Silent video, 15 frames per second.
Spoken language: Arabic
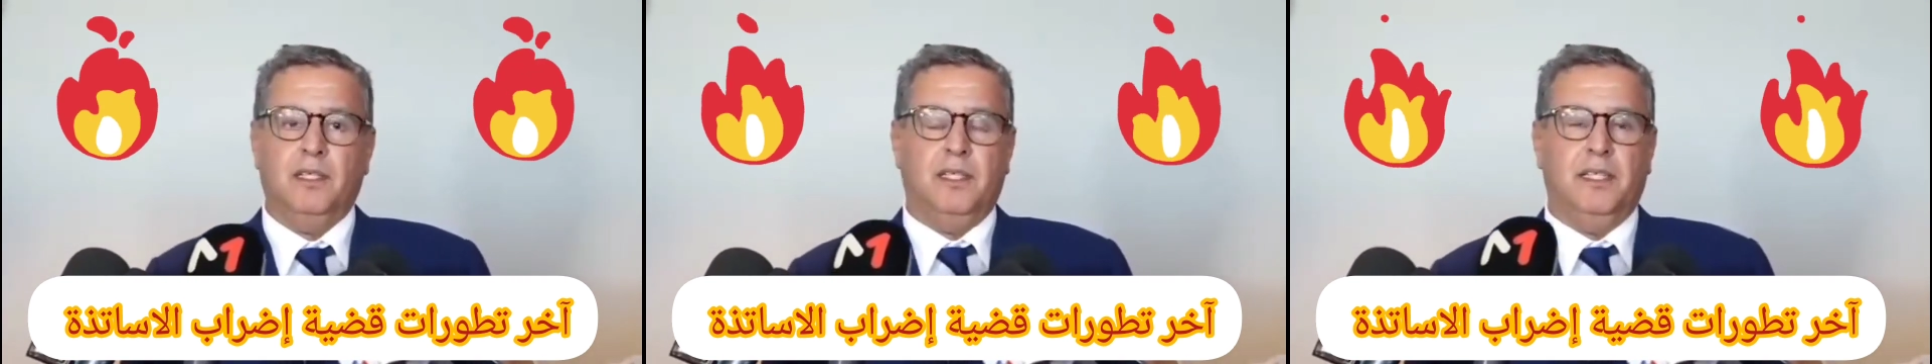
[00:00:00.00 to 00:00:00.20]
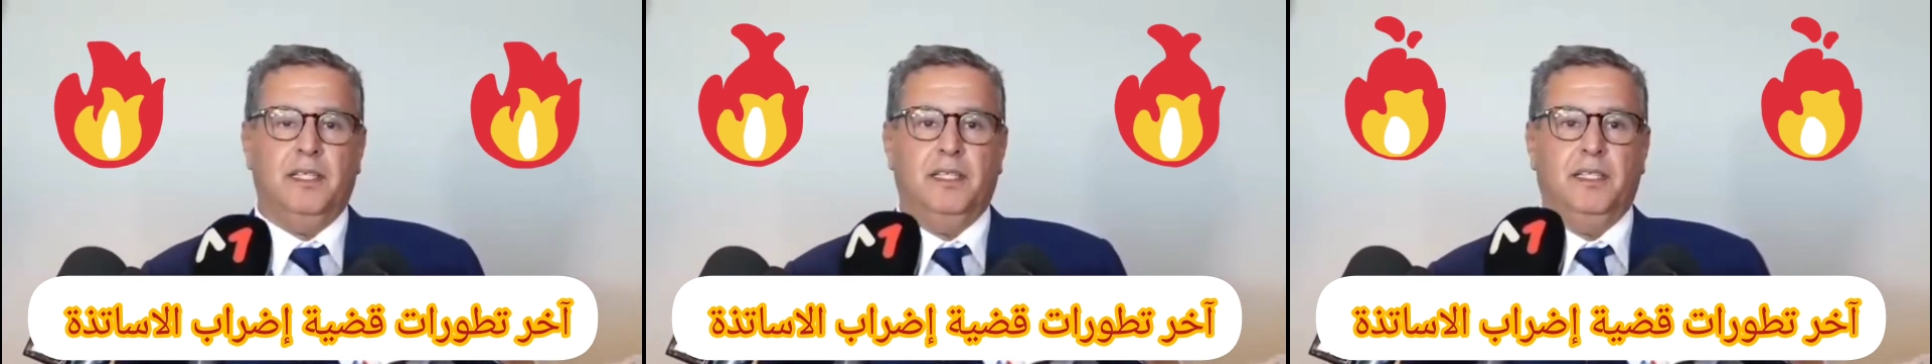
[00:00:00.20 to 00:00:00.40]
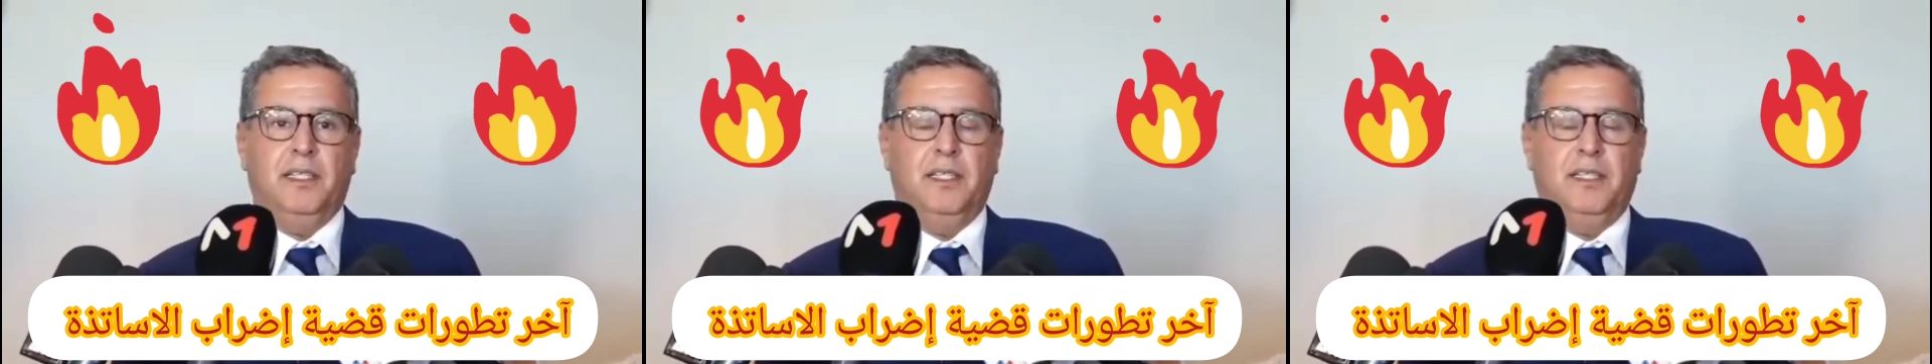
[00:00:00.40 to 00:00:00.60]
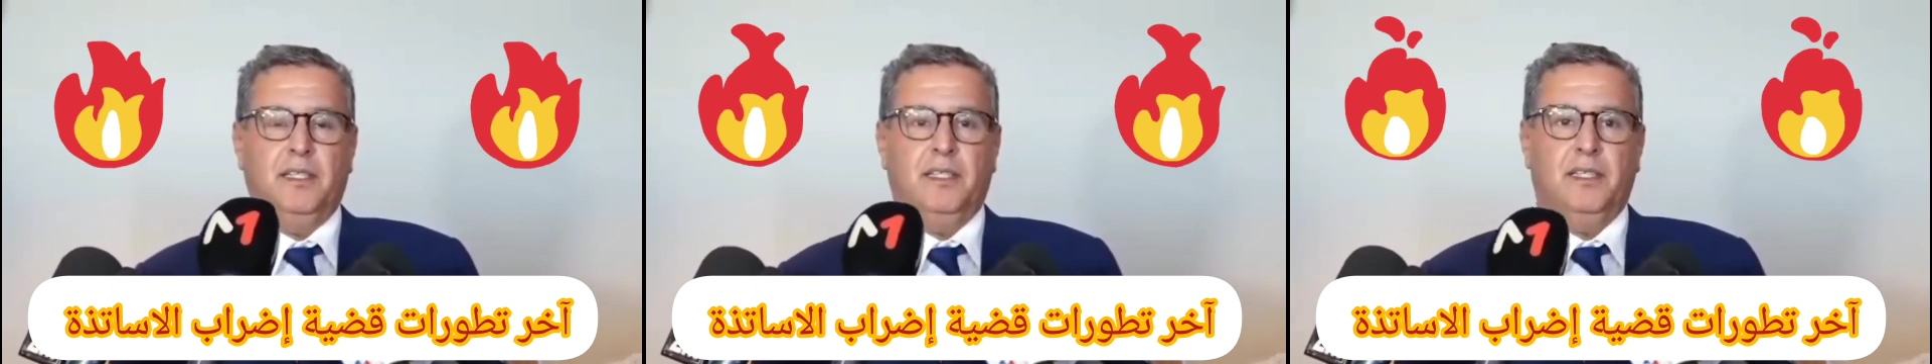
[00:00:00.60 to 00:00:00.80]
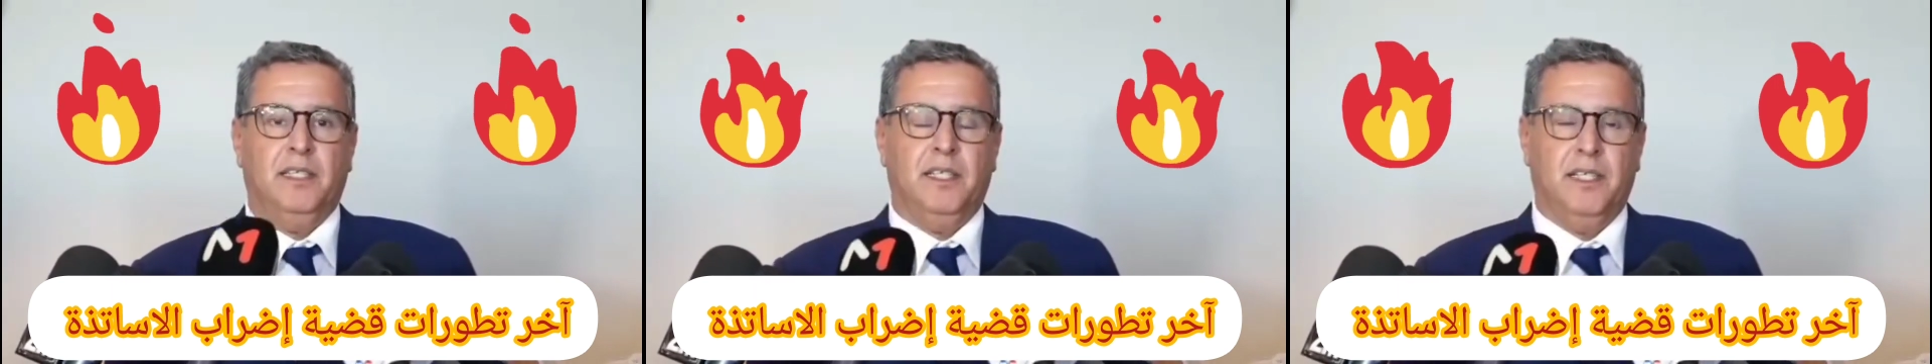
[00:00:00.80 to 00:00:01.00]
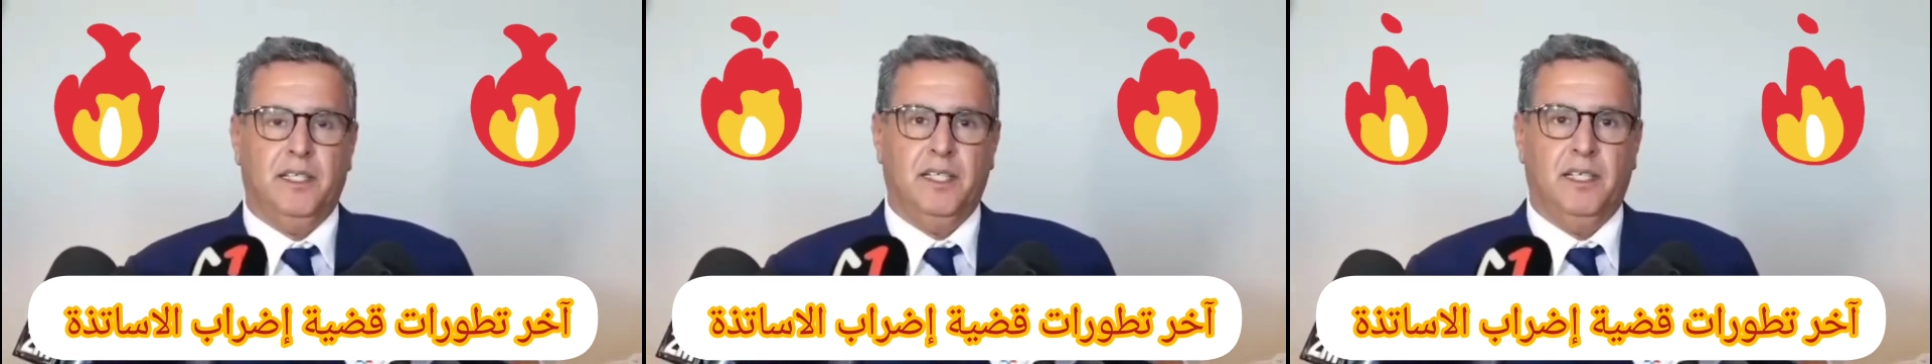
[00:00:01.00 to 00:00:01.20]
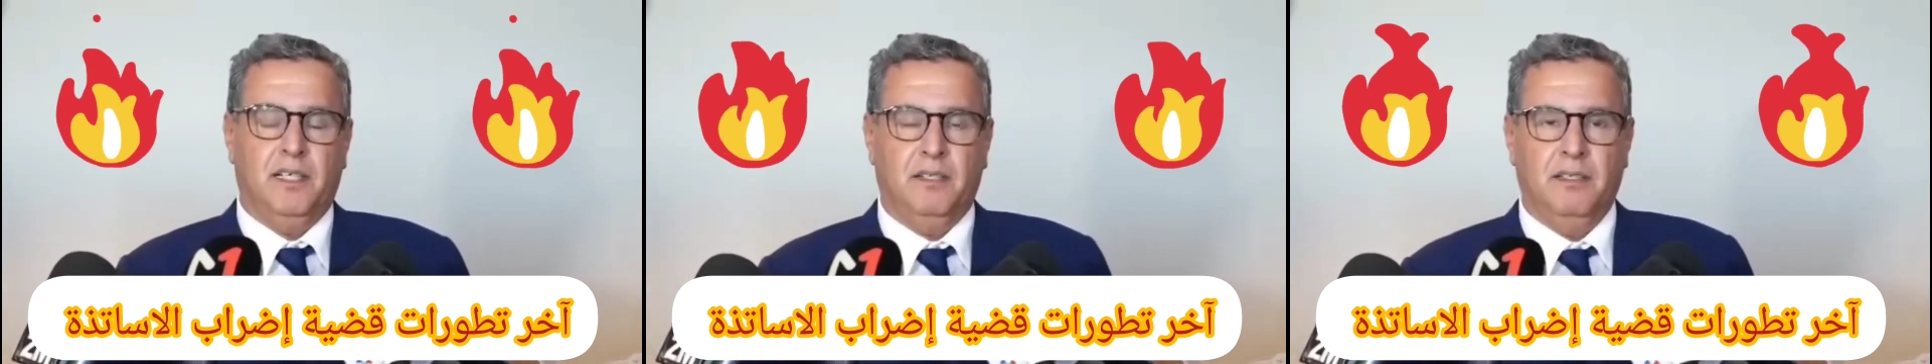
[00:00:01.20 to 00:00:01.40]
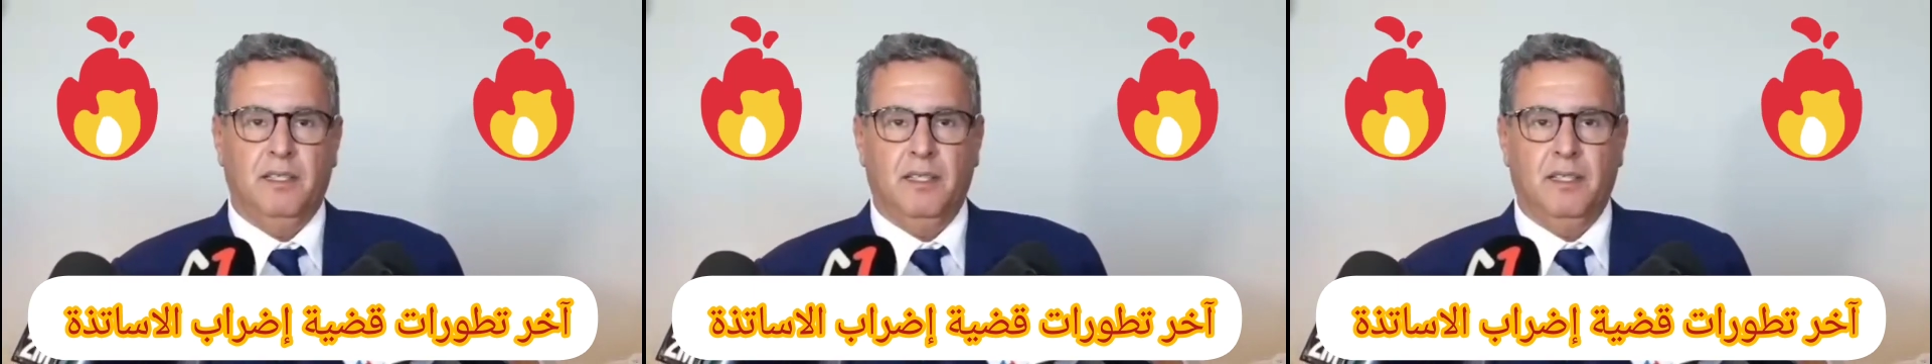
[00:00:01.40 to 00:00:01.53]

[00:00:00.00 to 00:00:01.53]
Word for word: يعني ثانيه